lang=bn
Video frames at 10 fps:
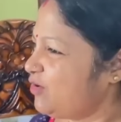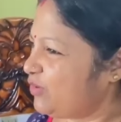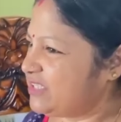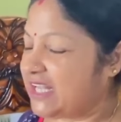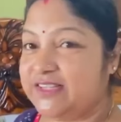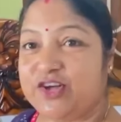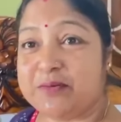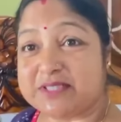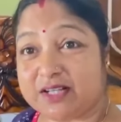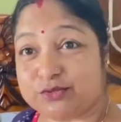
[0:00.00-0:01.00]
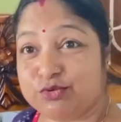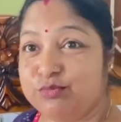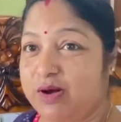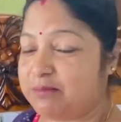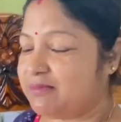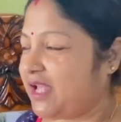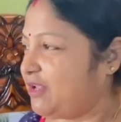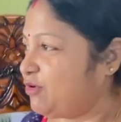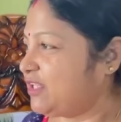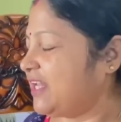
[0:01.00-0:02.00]
ওটা জানতে হবে সাত খুন মাপ
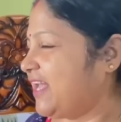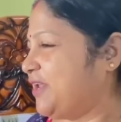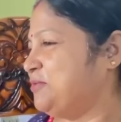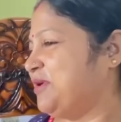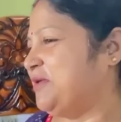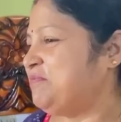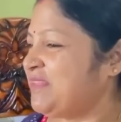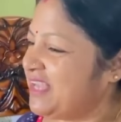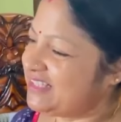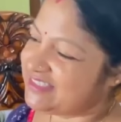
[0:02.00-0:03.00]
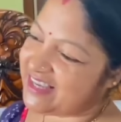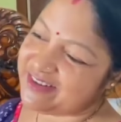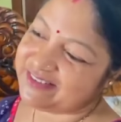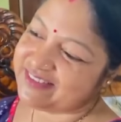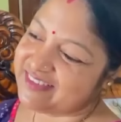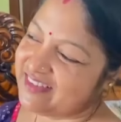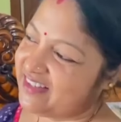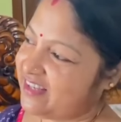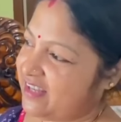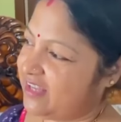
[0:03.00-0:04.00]
কথাটা কেন বলে যাই হোক
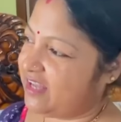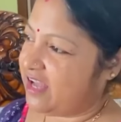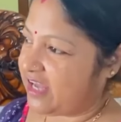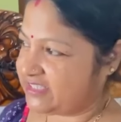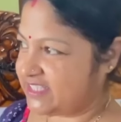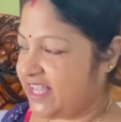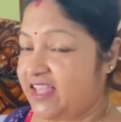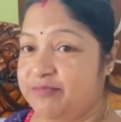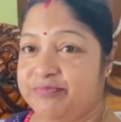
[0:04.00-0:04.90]
আজকে